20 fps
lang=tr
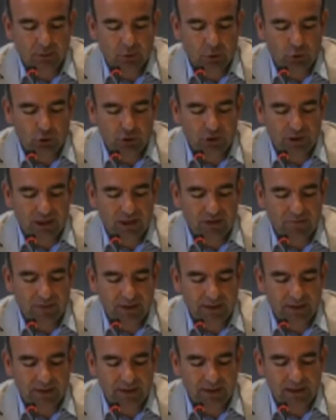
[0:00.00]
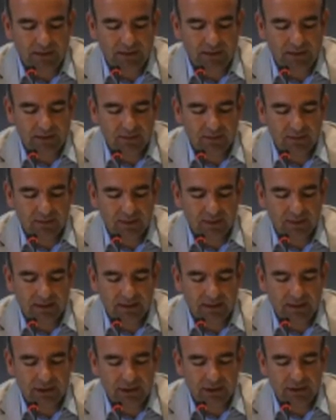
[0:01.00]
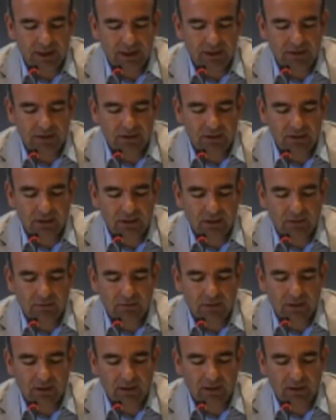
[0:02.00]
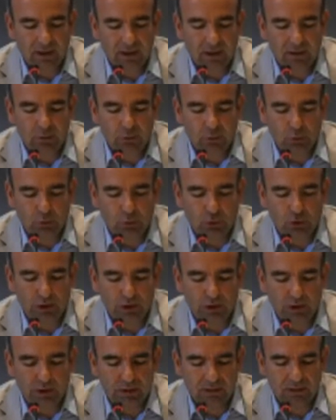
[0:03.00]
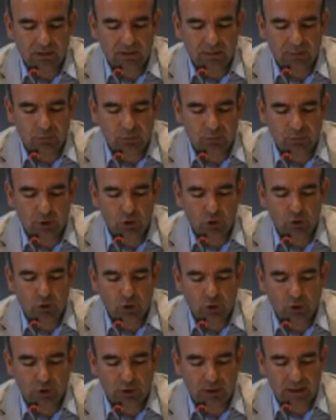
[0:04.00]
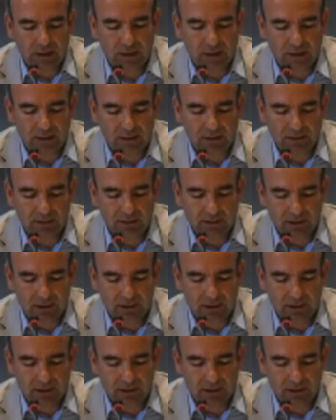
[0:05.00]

görüşler ifade eden gazeteciler ve yayın kuruluşları büyük zorluklarla